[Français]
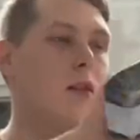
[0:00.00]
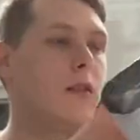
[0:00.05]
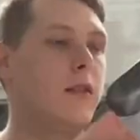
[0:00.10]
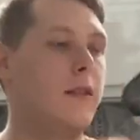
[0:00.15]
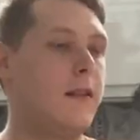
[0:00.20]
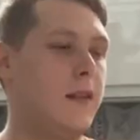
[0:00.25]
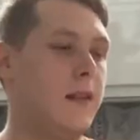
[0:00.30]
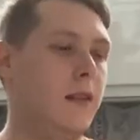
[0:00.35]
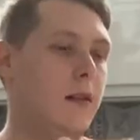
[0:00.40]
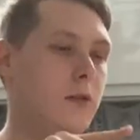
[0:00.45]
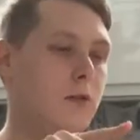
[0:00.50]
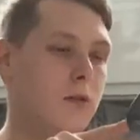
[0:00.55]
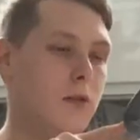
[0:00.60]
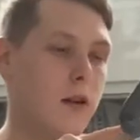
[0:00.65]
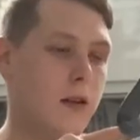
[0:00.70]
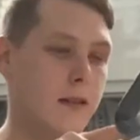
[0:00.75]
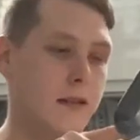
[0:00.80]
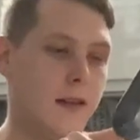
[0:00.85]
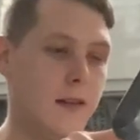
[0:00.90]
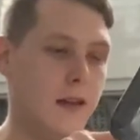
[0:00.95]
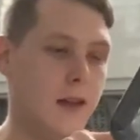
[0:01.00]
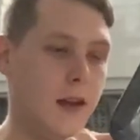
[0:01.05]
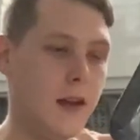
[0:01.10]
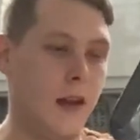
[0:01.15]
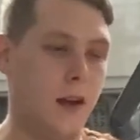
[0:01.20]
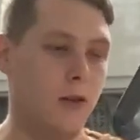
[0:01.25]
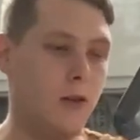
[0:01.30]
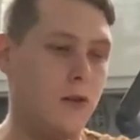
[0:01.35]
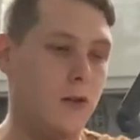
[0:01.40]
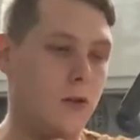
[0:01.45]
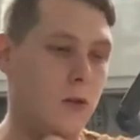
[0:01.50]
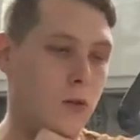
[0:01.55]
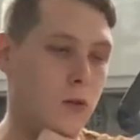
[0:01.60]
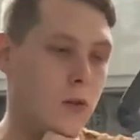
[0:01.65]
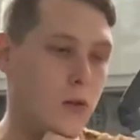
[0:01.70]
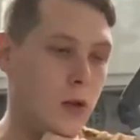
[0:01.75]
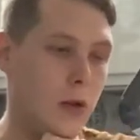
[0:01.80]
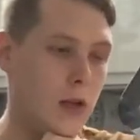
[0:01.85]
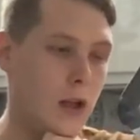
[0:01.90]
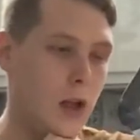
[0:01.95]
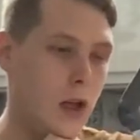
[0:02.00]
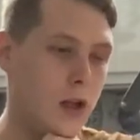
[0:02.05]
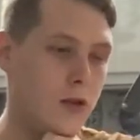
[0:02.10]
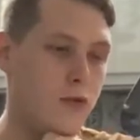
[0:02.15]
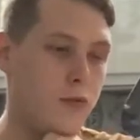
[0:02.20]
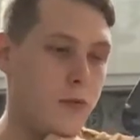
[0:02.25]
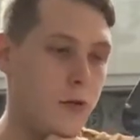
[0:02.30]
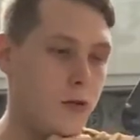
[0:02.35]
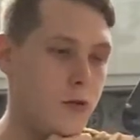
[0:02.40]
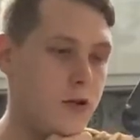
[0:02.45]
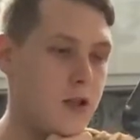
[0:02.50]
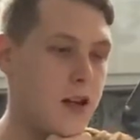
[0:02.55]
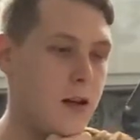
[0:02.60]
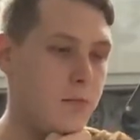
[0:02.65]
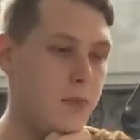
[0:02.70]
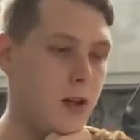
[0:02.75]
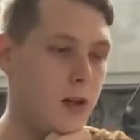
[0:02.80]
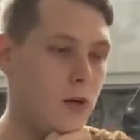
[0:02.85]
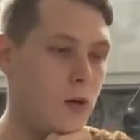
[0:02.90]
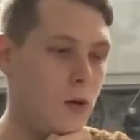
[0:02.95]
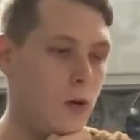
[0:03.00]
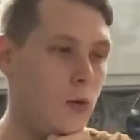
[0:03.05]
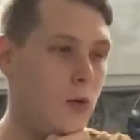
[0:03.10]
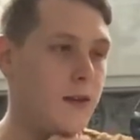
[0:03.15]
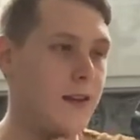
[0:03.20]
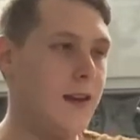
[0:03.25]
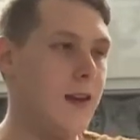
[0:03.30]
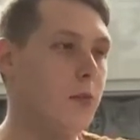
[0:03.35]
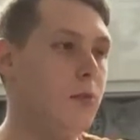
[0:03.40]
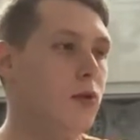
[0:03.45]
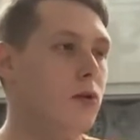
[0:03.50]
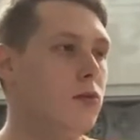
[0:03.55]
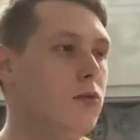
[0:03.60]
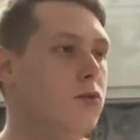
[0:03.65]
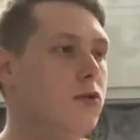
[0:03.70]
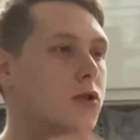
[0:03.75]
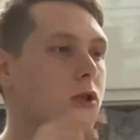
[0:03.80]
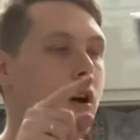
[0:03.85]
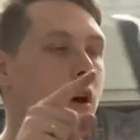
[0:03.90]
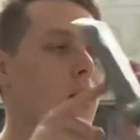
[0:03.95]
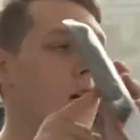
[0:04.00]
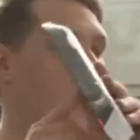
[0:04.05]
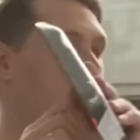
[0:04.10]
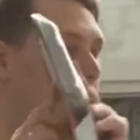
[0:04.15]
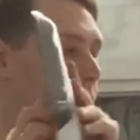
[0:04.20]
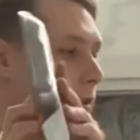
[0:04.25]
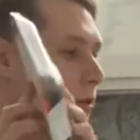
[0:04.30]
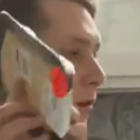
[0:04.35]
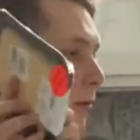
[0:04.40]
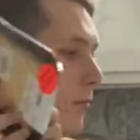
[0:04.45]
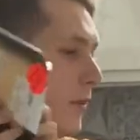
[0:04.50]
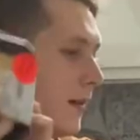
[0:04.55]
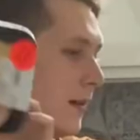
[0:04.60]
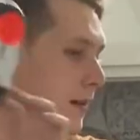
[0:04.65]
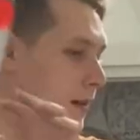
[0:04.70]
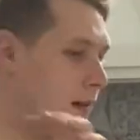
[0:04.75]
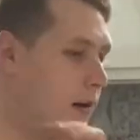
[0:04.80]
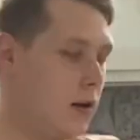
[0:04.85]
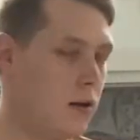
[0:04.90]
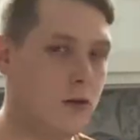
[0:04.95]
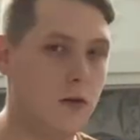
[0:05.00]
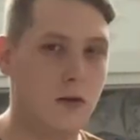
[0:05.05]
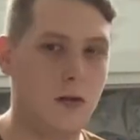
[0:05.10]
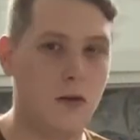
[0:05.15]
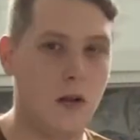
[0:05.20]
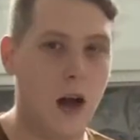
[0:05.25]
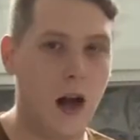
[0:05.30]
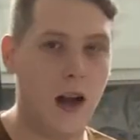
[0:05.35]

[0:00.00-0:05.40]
c'est quoi C'est du bruges apéro aux herbes rouges. On adore mettre ça à